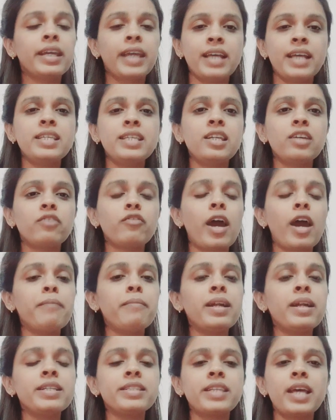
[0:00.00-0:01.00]
कैसी
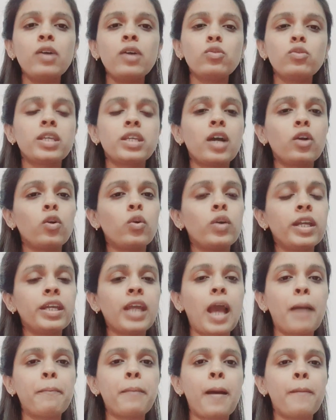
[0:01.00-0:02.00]
रिक्वायरमेंट्स है उसके
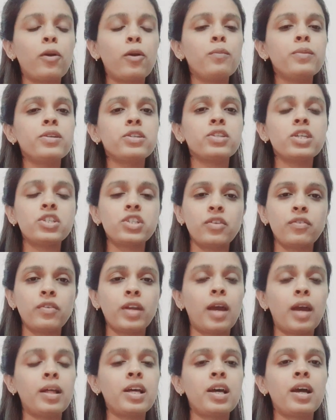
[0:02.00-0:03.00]
अकॉर्डिंग यहाँ पे आपको बिजनेस
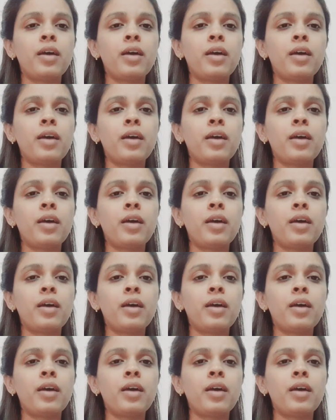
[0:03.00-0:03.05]
शिफ्ट